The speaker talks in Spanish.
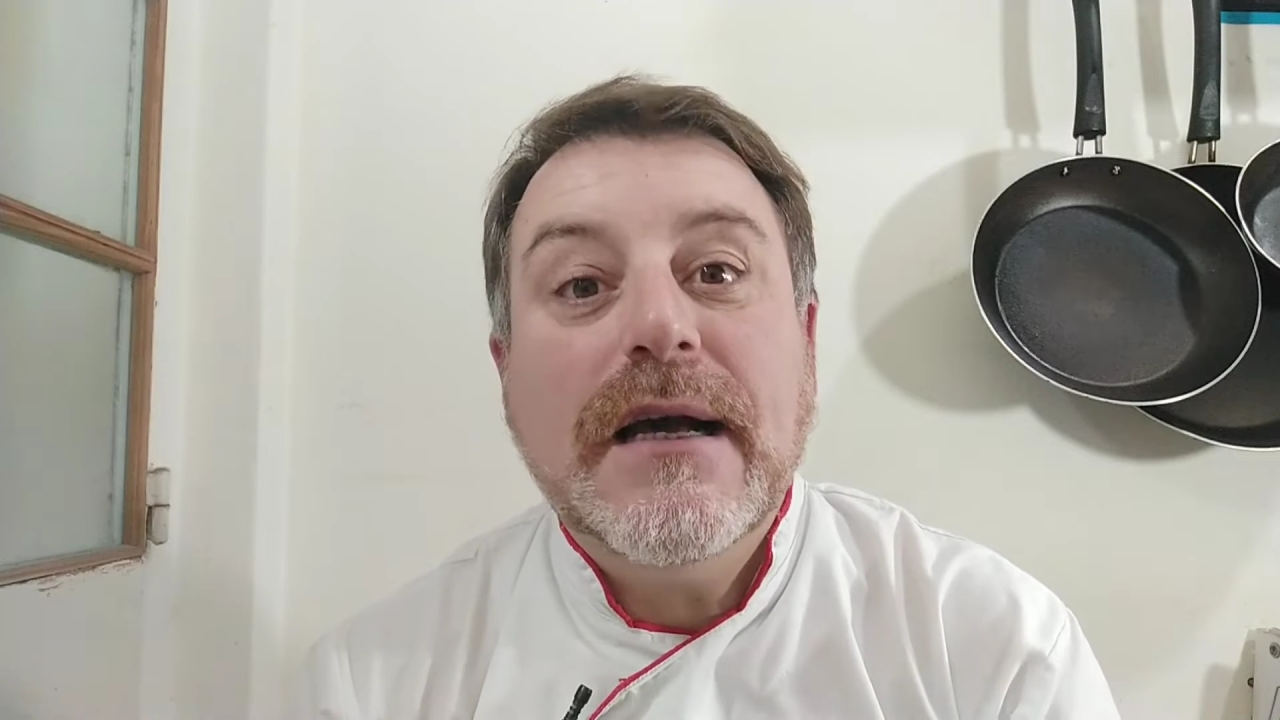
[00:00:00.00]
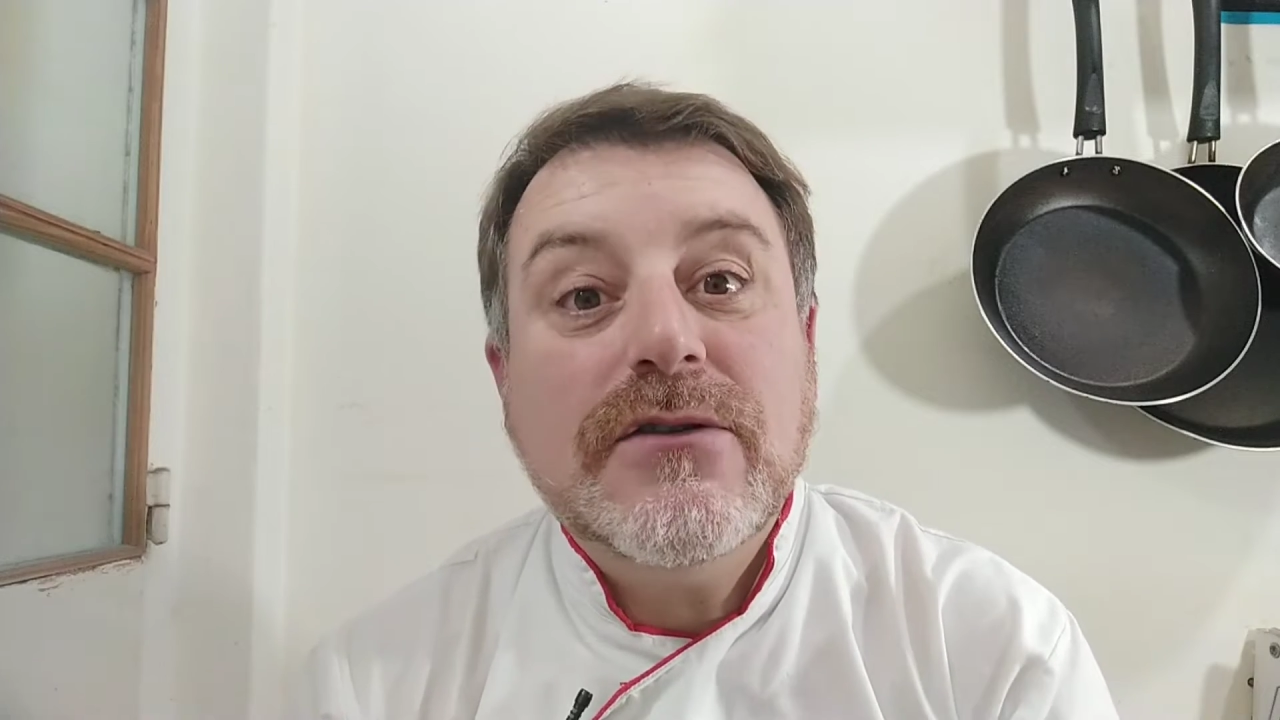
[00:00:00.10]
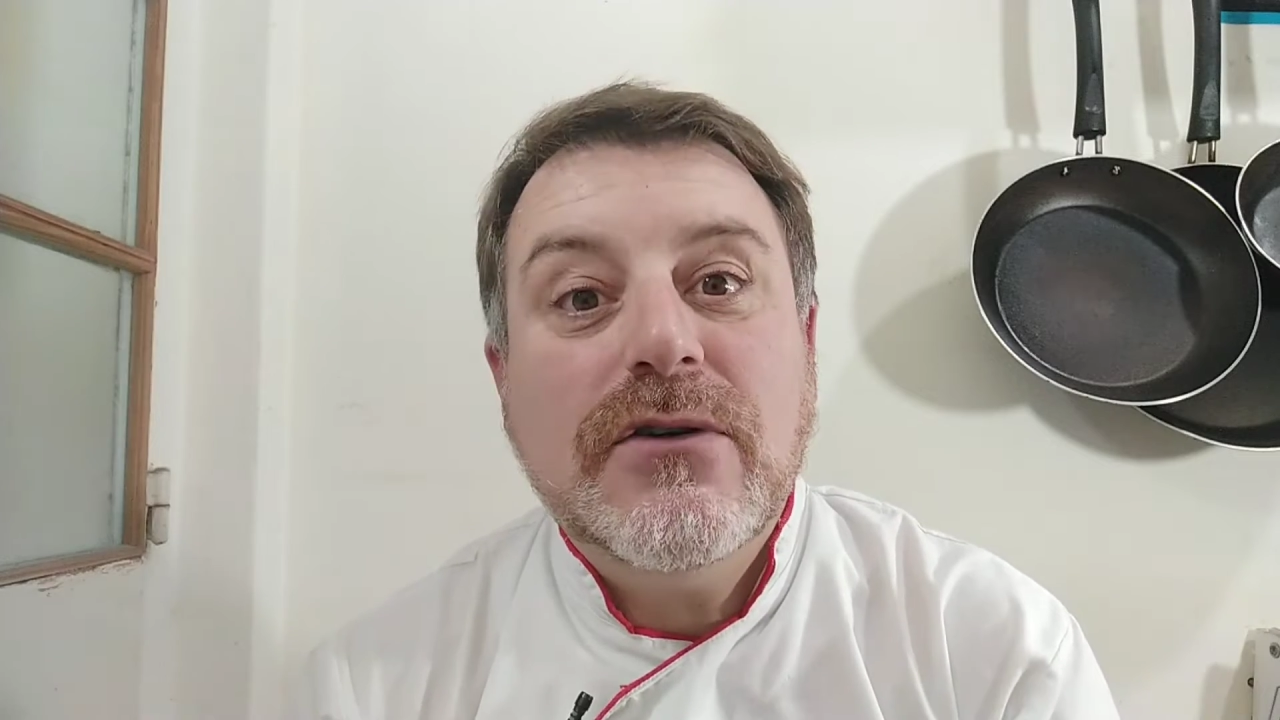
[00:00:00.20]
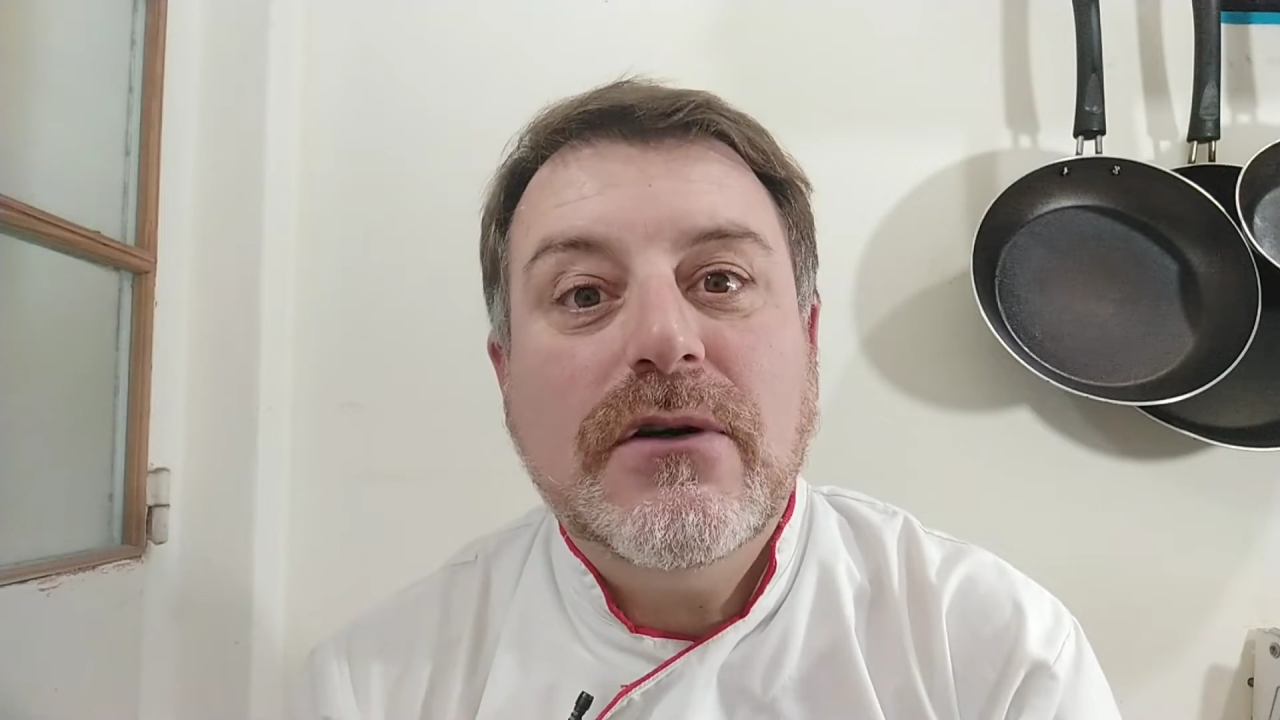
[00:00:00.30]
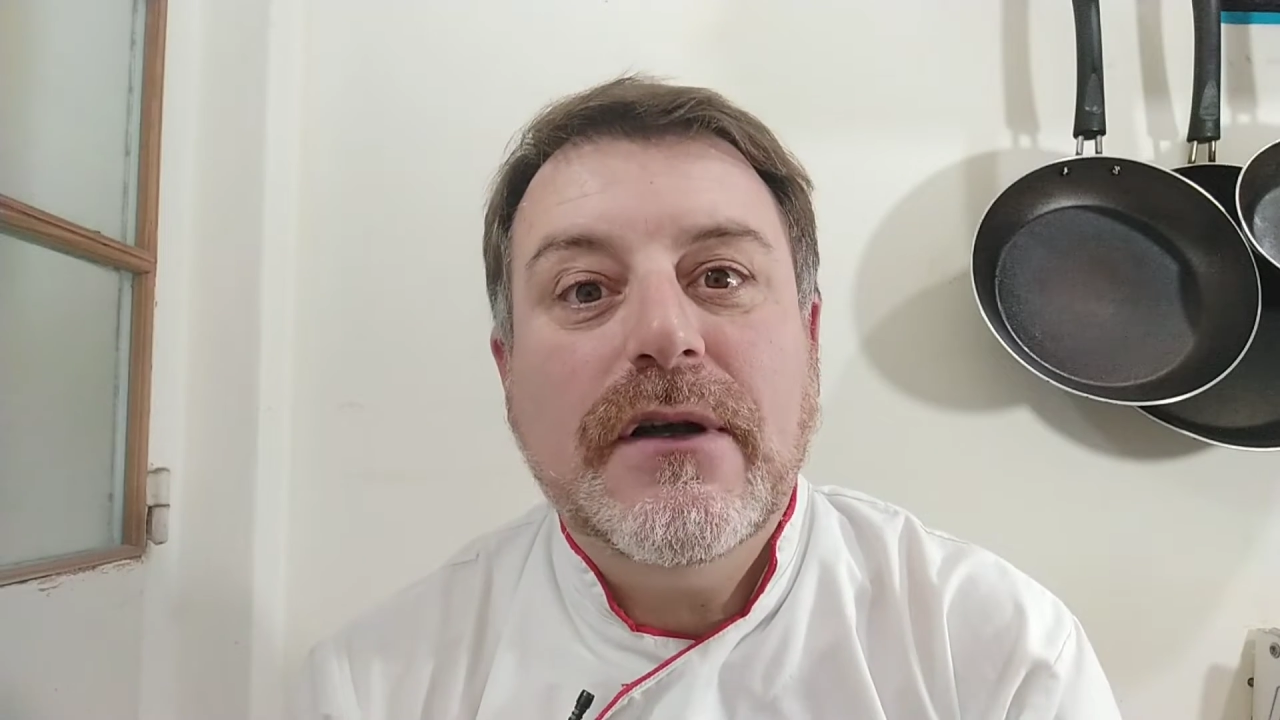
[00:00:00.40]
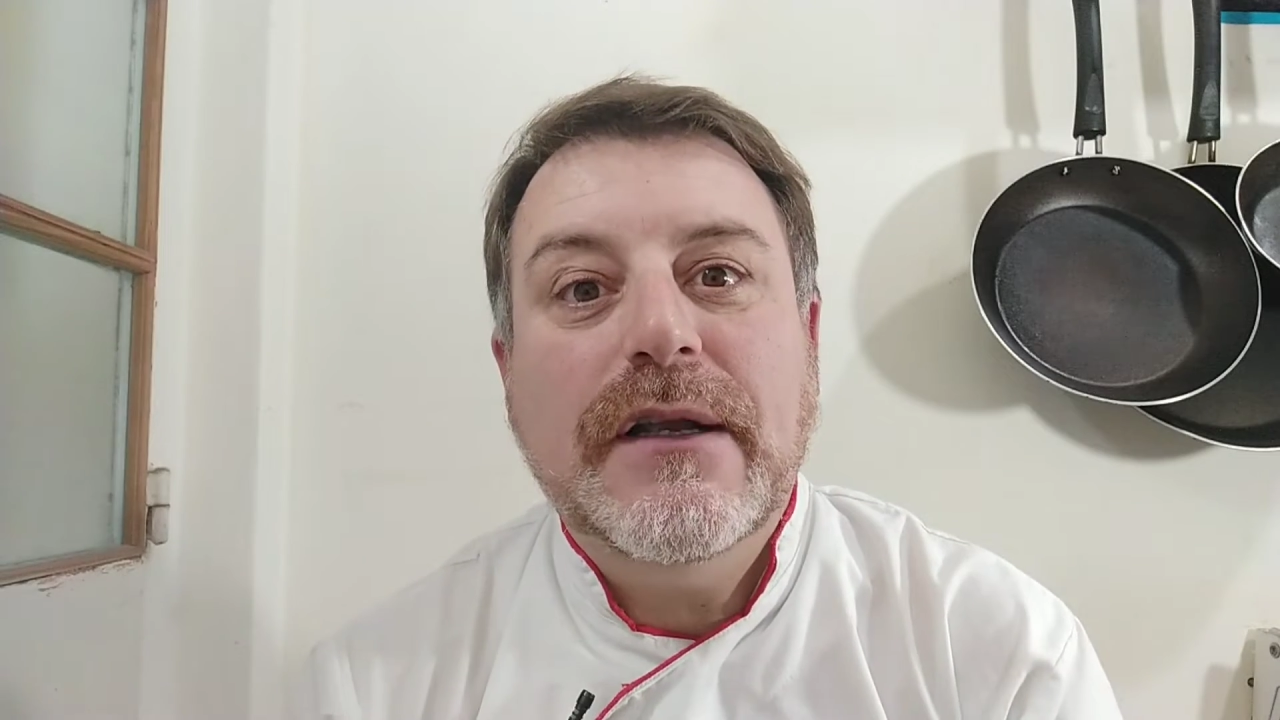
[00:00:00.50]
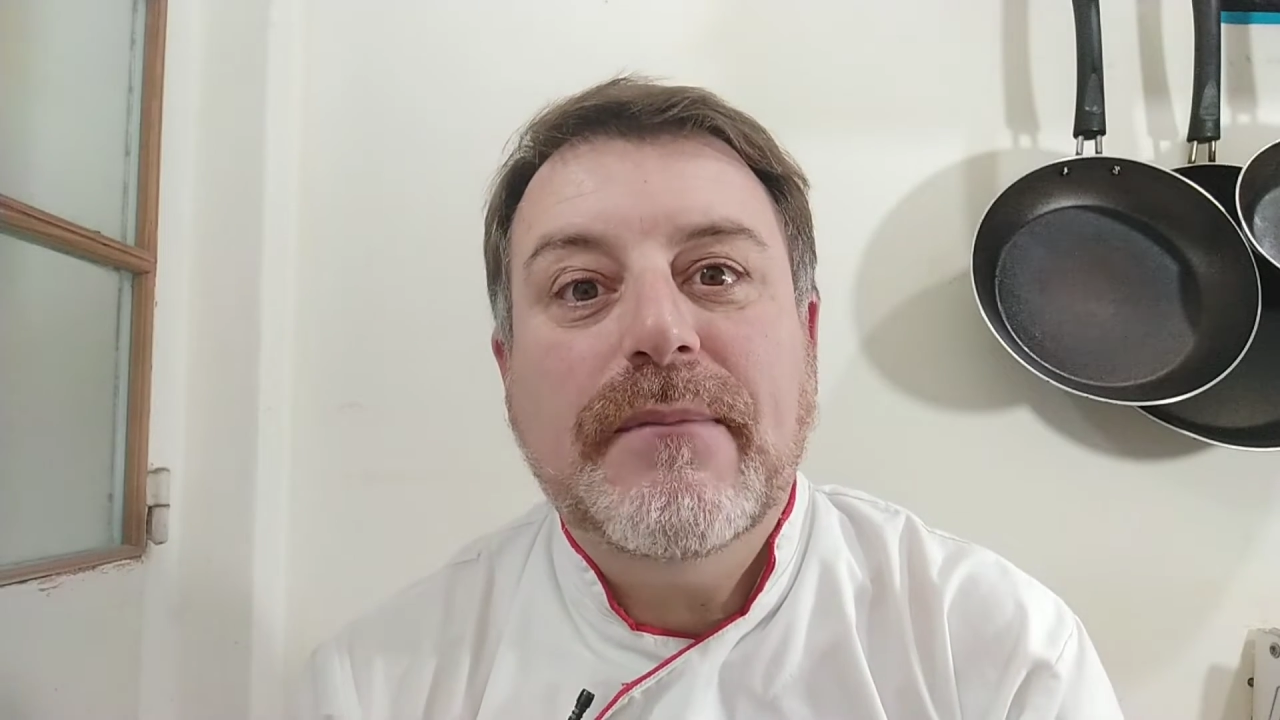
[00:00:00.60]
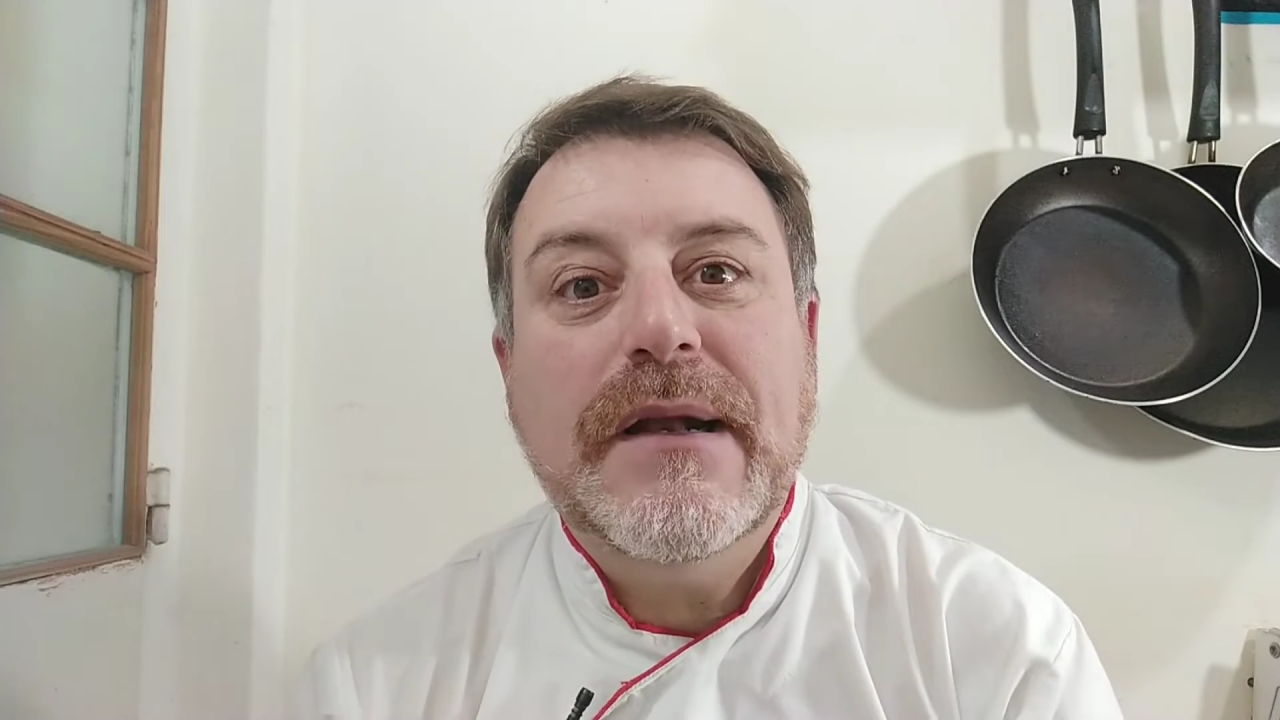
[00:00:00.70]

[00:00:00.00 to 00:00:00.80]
caso